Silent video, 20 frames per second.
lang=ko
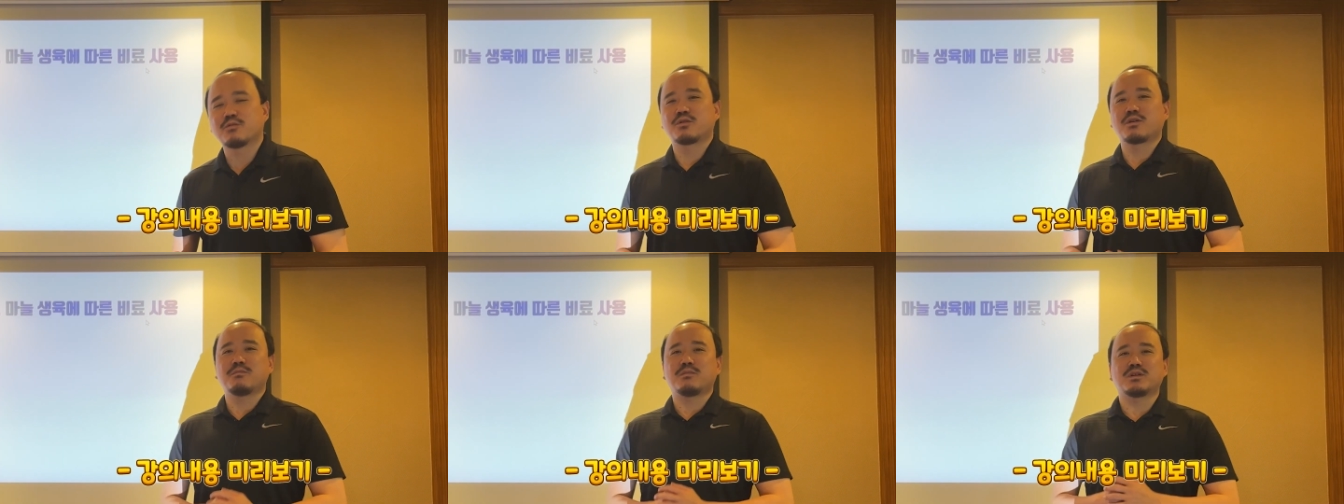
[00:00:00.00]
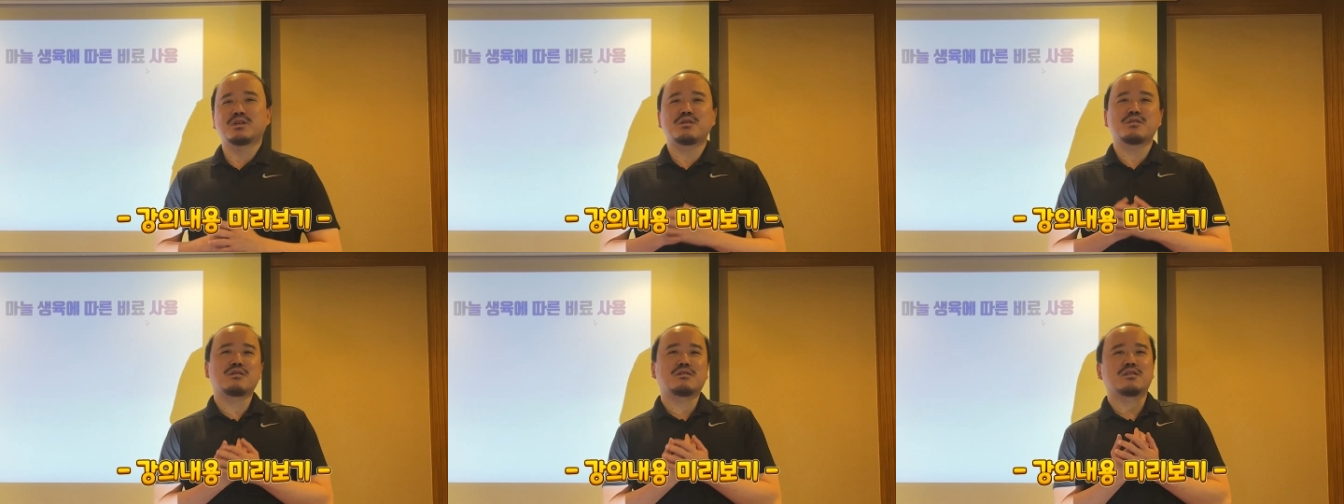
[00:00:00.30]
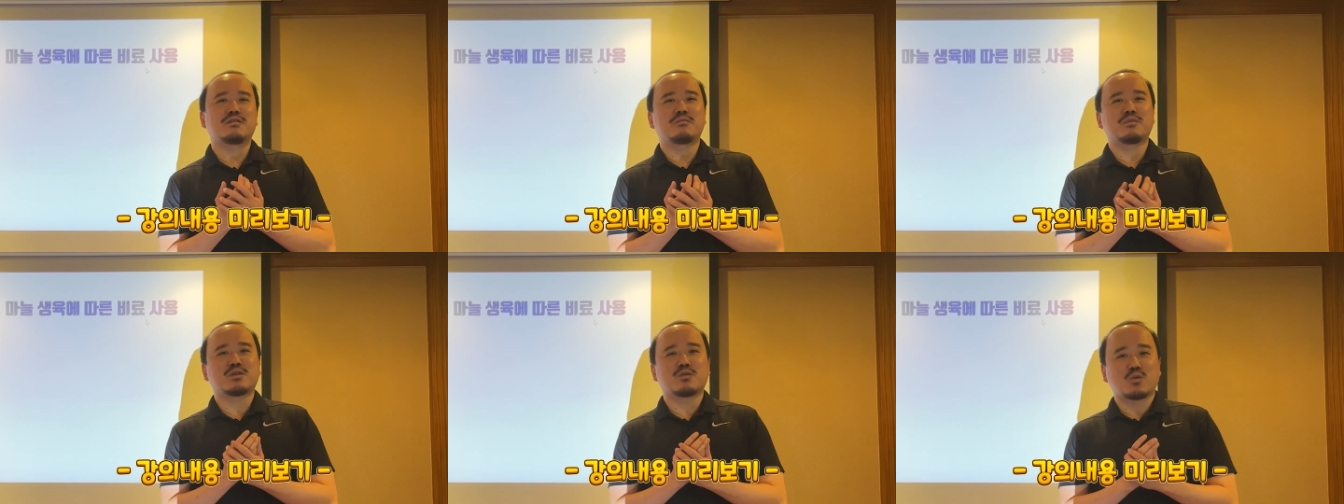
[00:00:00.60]
오랜만에
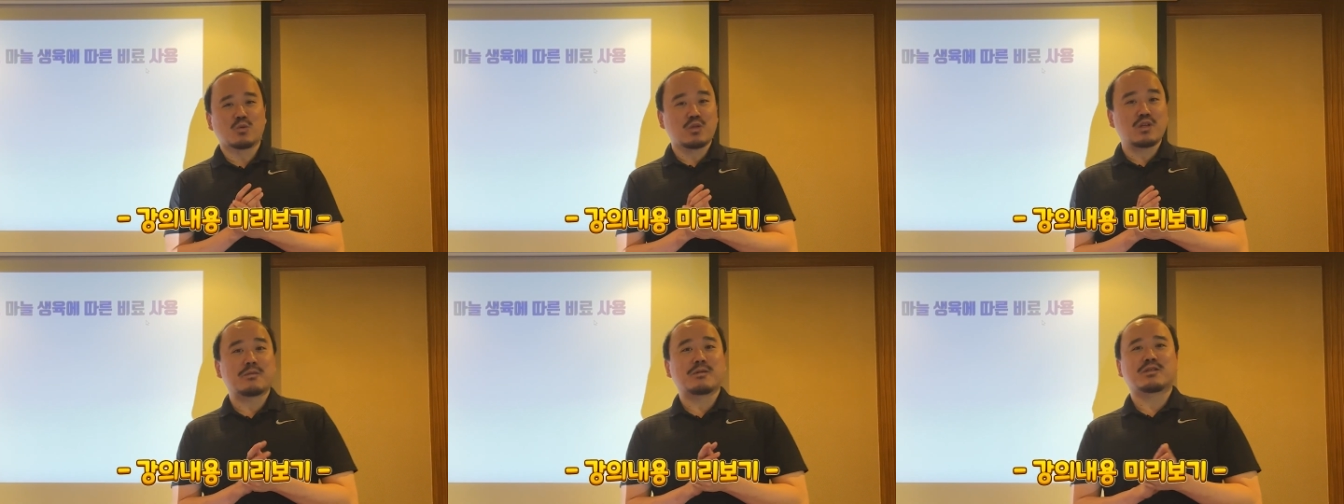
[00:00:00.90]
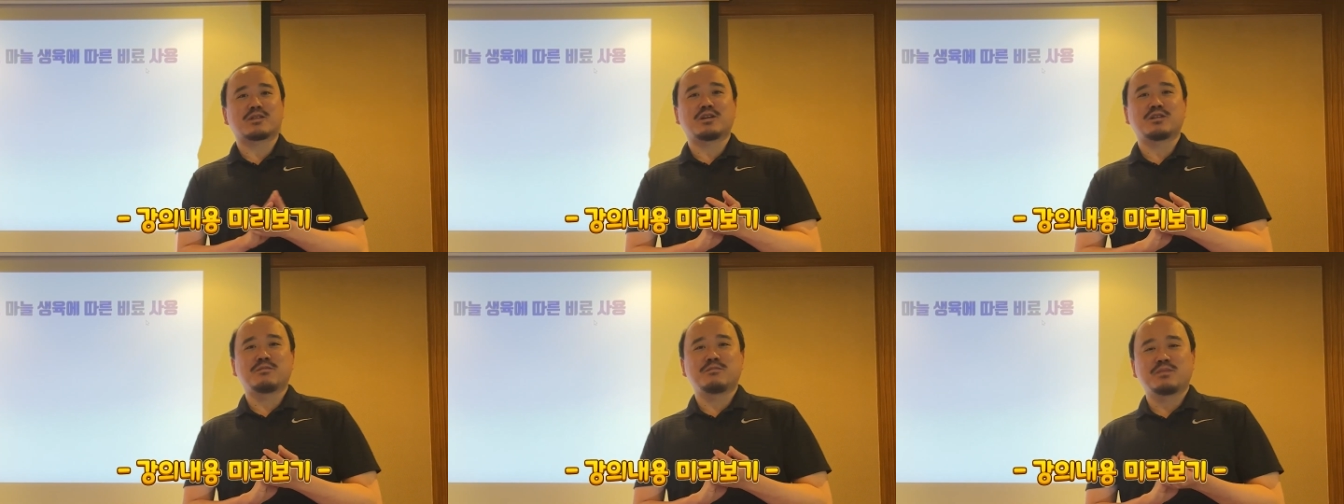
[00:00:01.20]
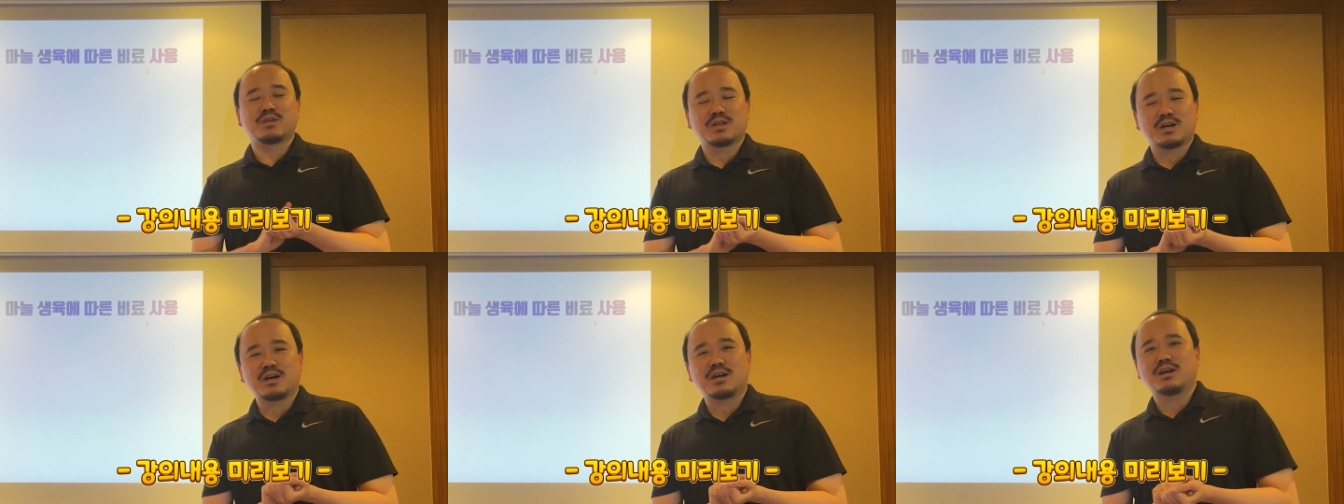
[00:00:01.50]
인사드립니다.
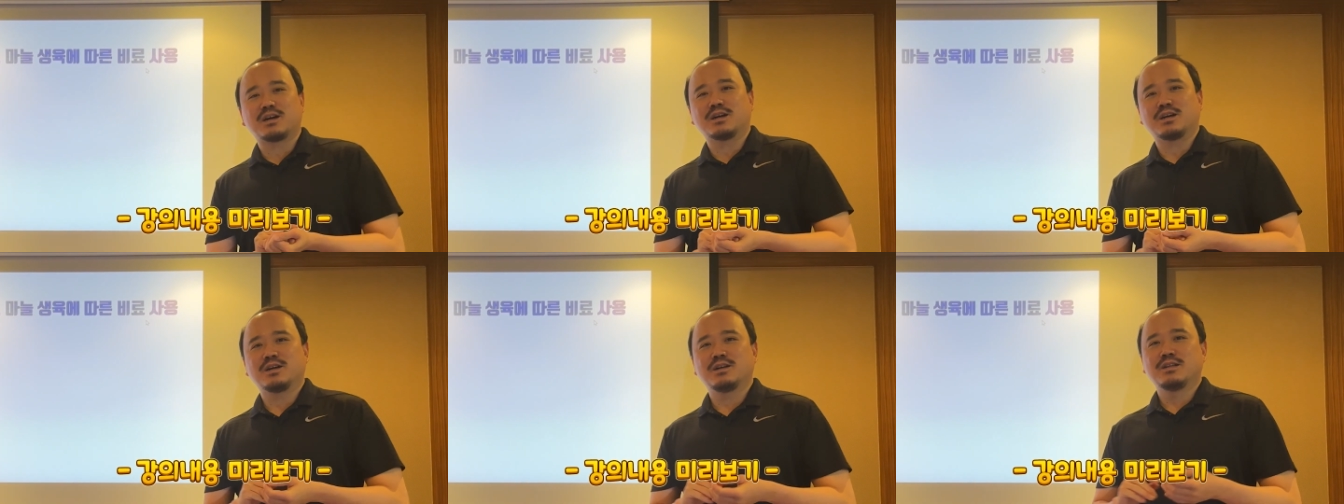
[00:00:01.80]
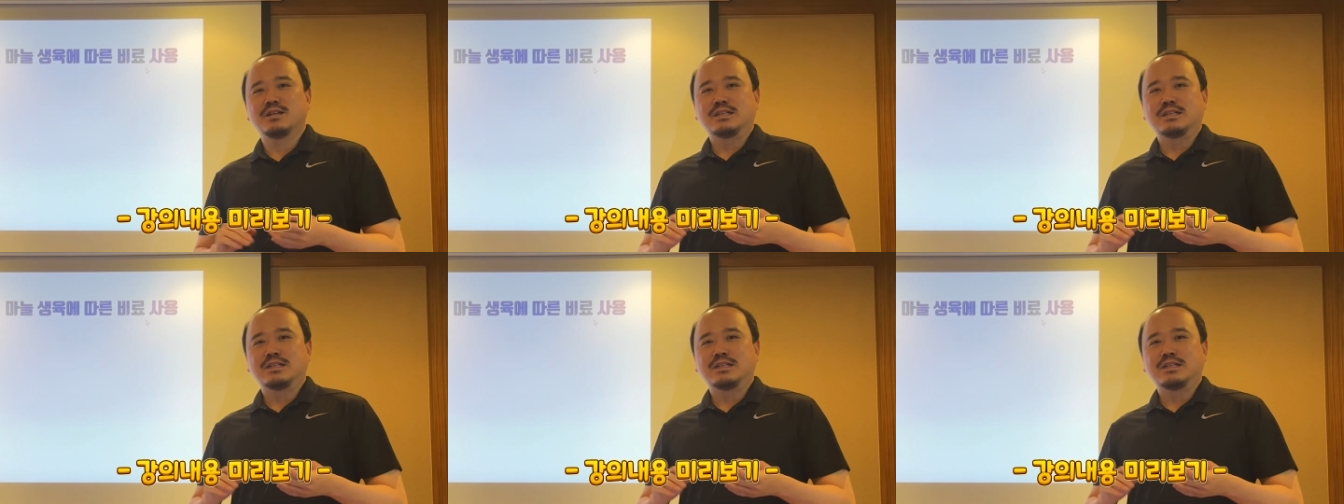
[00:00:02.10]
농사백단입니다.